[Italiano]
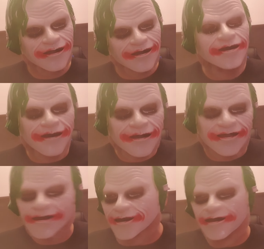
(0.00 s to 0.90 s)
Ma è
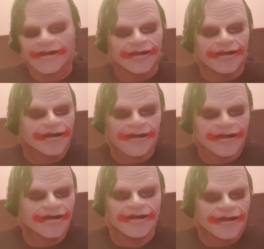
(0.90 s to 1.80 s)
possibile che io
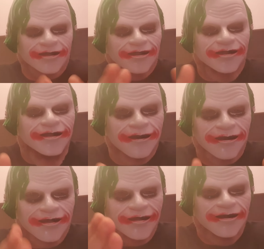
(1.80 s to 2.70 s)
ogni volta che
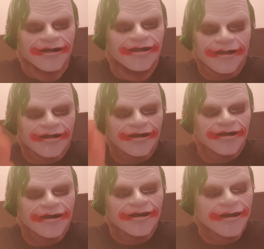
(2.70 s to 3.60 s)
apro sto cazzo
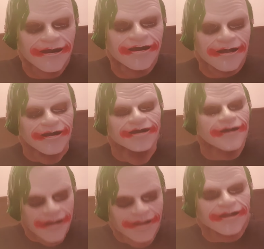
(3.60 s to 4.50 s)
di YouTube
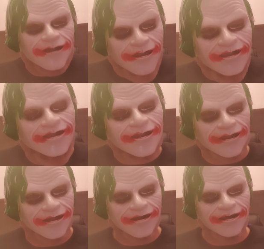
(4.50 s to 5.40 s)
trovo delle
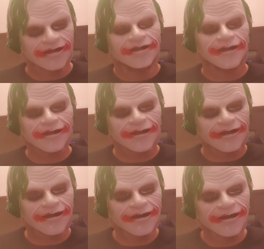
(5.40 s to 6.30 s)
cagate
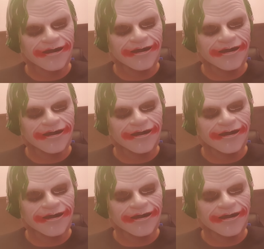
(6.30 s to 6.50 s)
allucinanti?